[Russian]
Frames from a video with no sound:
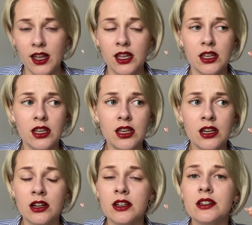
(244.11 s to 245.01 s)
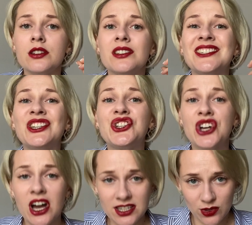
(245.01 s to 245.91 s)
И
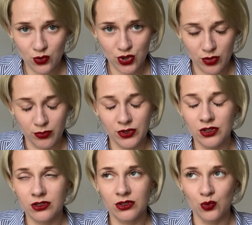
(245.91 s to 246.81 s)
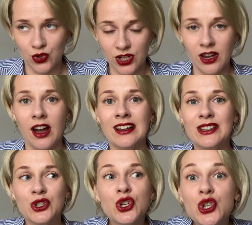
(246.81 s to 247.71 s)
сейчас-то уже не уже, а
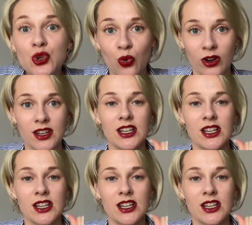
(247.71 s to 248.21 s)
еще.